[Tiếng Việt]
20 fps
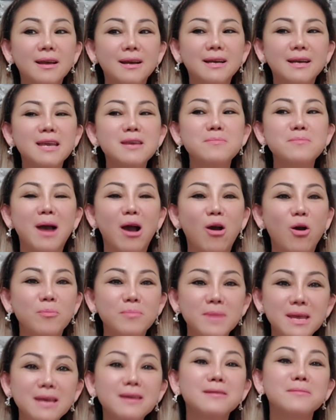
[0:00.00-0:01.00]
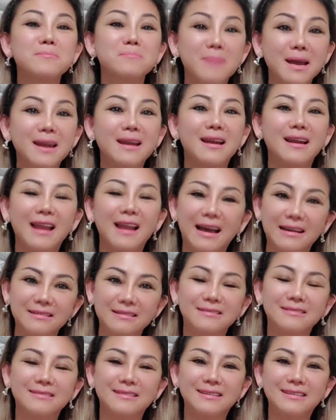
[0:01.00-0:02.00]
khi mà họ biết mình là
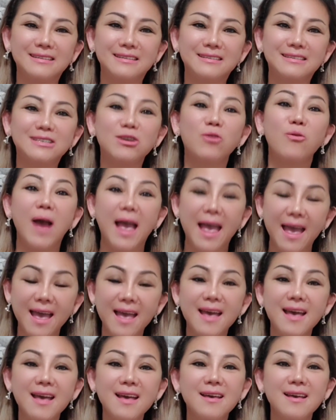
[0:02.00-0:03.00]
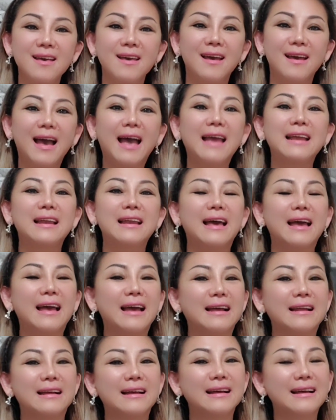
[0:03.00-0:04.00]
người châu Á hay
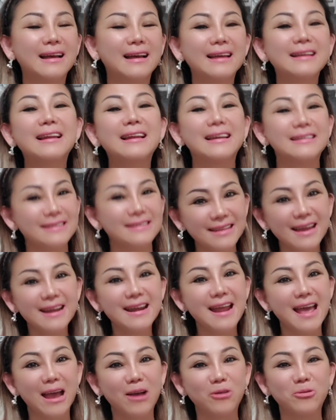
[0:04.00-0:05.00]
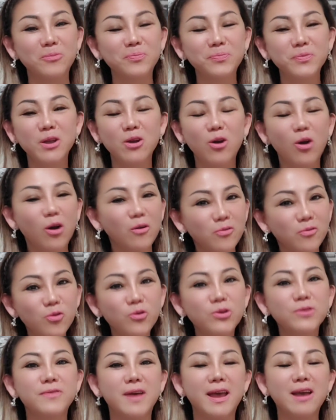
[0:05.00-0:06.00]
là hay là như thế nào. Họ
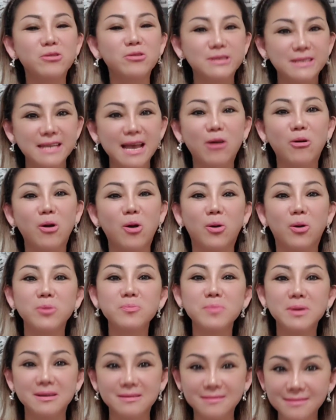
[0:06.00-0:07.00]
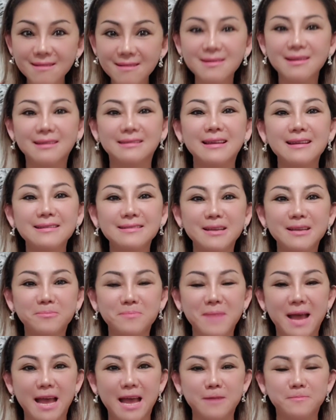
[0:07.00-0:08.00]
vui vẻ, họ chào hỏi mình, rất là thích các
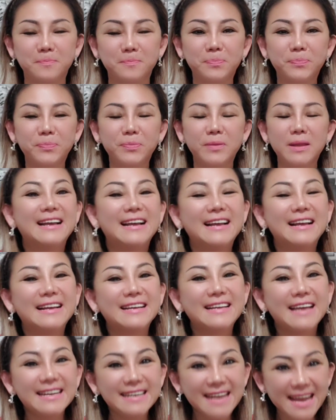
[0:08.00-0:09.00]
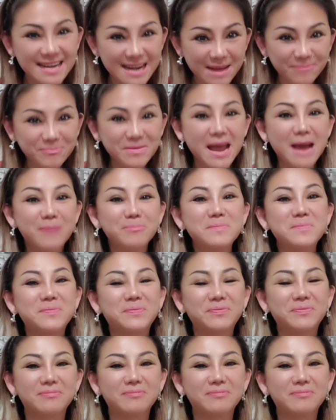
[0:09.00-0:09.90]
bạn. Cách đây năm năm,